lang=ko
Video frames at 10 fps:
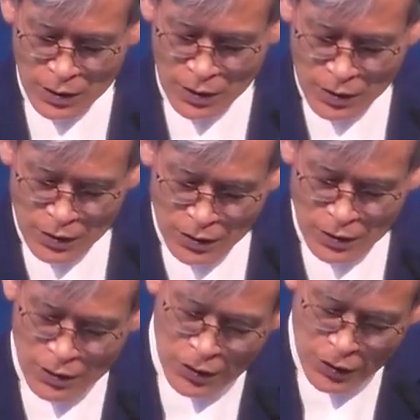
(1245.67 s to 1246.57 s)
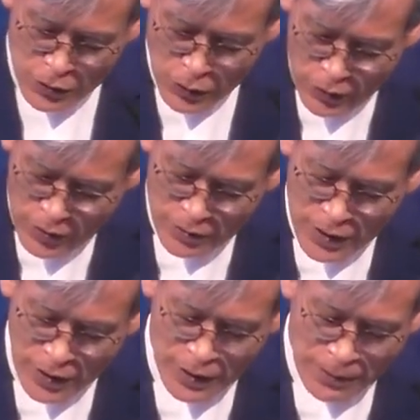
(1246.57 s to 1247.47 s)
그
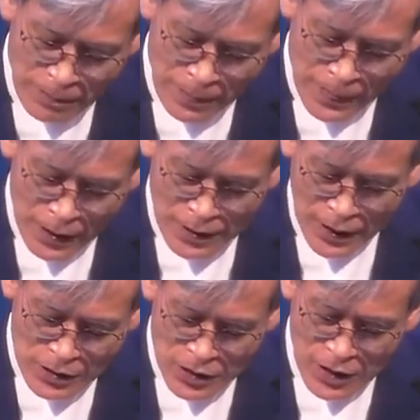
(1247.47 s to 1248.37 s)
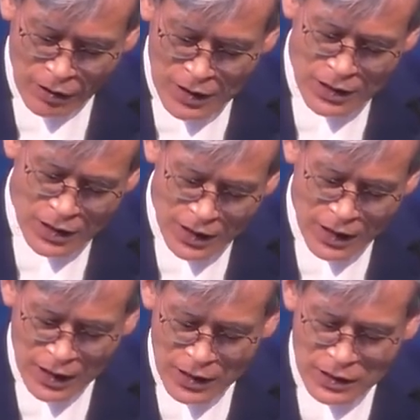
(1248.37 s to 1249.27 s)
크리스토듬이 당시 상황을 이렇게
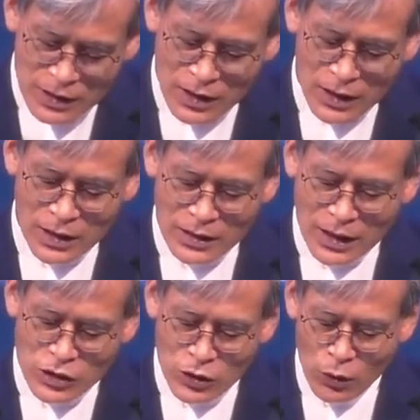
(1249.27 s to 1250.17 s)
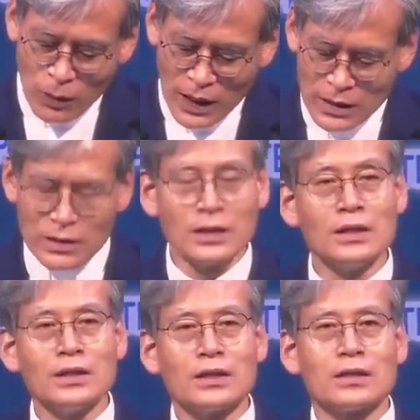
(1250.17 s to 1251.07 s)
얘기했는데 당시 로마는
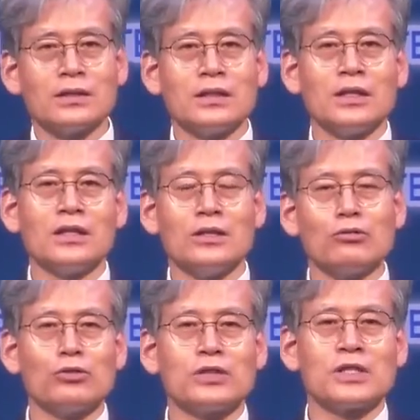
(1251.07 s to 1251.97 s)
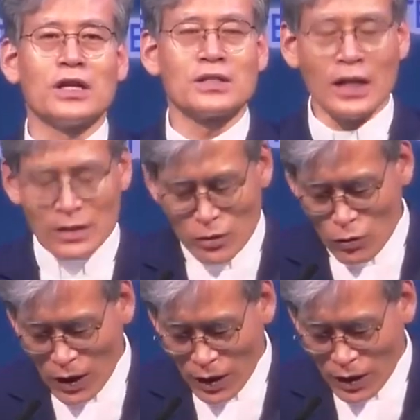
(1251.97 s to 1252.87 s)
그들이 일군
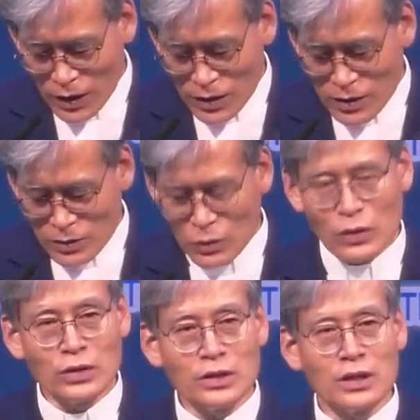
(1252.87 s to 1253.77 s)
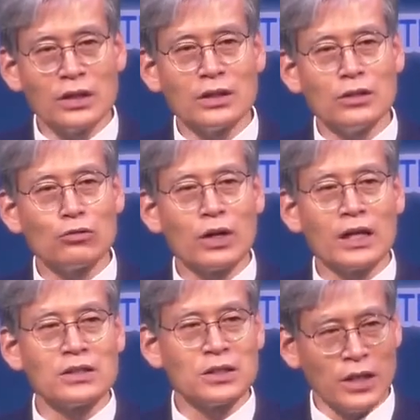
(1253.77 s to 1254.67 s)
재산과 또 그들이
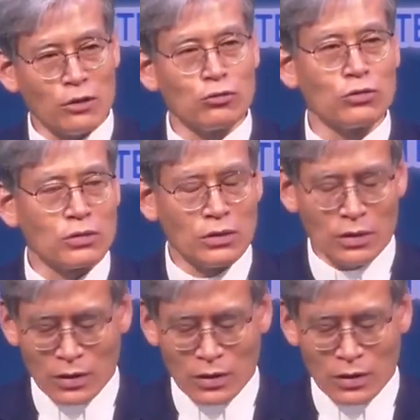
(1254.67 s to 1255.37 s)
이룩한 제국